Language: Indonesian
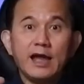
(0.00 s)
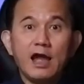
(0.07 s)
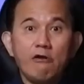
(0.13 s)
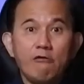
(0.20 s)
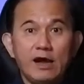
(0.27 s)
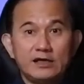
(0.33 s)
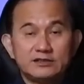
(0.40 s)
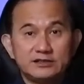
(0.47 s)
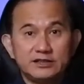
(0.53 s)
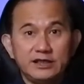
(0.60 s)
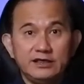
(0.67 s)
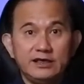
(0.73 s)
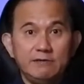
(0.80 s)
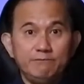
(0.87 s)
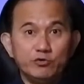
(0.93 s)

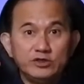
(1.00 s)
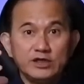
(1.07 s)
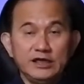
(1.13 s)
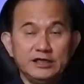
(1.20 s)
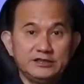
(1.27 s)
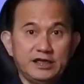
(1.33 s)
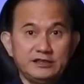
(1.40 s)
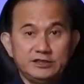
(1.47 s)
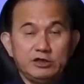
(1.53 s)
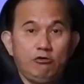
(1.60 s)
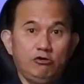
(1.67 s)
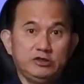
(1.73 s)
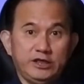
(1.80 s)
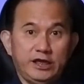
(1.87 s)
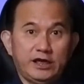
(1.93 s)
diawasi dan punya lisensi
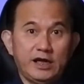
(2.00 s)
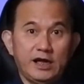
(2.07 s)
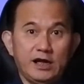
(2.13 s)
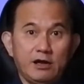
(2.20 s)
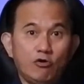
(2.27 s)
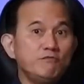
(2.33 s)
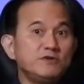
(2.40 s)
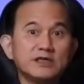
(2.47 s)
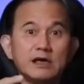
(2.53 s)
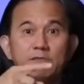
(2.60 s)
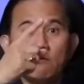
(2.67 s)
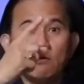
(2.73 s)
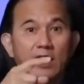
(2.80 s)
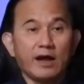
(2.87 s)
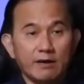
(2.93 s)
OJK, kok bisa
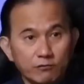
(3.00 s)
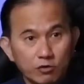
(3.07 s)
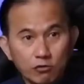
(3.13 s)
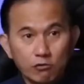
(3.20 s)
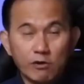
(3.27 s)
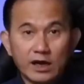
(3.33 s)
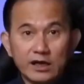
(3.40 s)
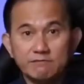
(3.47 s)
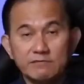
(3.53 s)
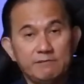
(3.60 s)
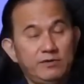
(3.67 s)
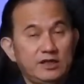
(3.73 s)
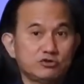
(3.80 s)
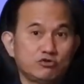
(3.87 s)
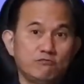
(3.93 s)
bawa kabur uang
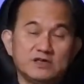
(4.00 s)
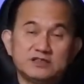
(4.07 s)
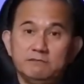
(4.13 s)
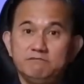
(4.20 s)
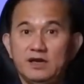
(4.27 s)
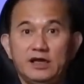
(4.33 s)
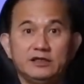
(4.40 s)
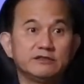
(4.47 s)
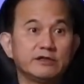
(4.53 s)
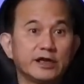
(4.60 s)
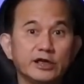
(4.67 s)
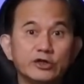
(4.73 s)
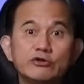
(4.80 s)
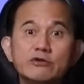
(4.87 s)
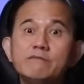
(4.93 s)
15,9
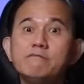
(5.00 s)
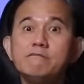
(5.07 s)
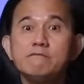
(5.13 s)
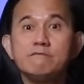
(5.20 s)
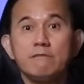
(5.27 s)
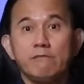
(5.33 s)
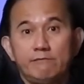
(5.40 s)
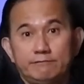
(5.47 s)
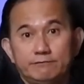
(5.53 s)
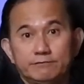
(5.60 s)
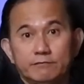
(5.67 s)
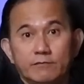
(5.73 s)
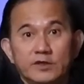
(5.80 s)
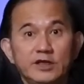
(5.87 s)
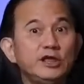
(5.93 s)
triliun?
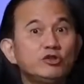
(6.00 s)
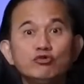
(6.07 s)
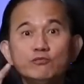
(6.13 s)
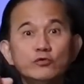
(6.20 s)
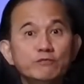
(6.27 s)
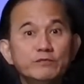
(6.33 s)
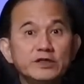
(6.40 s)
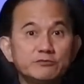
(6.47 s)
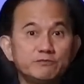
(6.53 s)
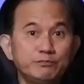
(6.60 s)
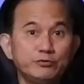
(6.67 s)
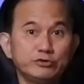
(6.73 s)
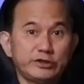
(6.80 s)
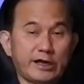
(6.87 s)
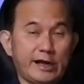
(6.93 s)
Itu Bumi
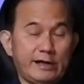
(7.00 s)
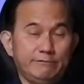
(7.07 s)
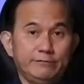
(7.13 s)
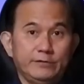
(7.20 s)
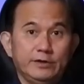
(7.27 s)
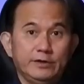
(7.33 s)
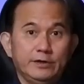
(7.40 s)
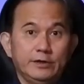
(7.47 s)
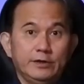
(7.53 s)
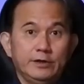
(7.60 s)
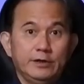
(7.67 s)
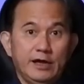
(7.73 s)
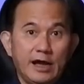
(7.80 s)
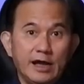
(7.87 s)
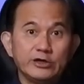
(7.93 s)
Putra,
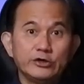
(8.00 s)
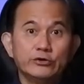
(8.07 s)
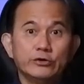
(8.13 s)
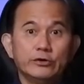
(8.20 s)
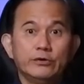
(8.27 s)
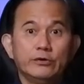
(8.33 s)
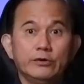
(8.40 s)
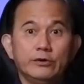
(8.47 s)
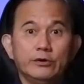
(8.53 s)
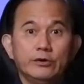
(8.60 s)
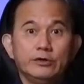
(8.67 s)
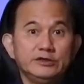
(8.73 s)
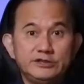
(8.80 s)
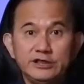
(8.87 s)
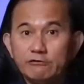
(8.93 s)
Ayu,
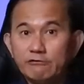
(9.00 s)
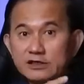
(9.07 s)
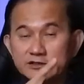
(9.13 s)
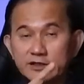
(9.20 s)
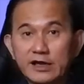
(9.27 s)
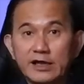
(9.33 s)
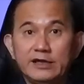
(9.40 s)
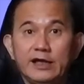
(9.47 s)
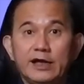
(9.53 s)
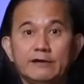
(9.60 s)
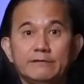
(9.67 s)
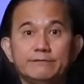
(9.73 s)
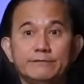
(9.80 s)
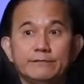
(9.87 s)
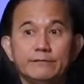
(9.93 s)

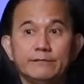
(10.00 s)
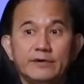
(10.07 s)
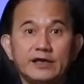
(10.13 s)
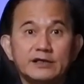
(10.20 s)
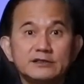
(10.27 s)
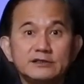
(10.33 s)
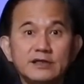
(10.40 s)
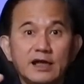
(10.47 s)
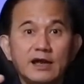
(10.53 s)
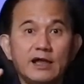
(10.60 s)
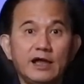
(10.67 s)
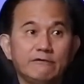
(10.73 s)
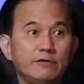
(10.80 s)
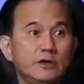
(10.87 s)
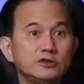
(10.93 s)
Jiwasraya, Kresna
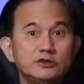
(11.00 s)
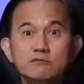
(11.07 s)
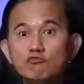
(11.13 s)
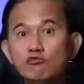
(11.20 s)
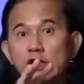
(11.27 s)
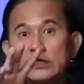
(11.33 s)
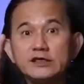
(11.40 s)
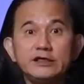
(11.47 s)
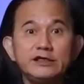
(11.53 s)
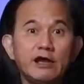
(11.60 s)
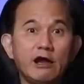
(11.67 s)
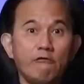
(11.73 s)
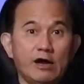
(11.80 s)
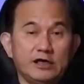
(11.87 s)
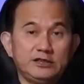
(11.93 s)
Life, semuanya
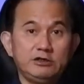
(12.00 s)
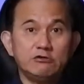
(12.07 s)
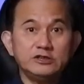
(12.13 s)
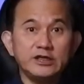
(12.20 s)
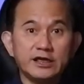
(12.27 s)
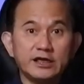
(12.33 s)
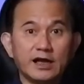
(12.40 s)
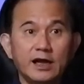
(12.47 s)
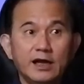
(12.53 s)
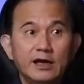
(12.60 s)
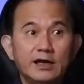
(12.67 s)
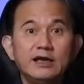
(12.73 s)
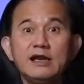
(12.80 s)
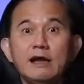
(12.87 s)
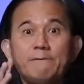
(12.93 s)
diawasi
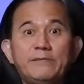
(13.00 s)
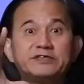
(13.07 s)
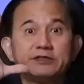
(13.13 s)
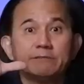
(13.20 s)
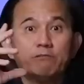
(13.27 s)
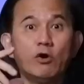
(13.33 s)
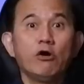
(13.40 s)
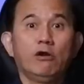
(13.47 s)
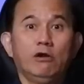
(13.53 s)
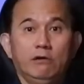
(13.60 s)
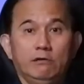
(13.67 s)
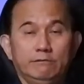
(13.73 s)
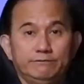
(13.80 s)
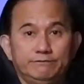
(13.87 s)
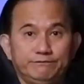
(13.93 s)
OJK. Kenapa
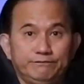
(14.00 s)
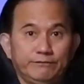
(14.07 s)
jebol?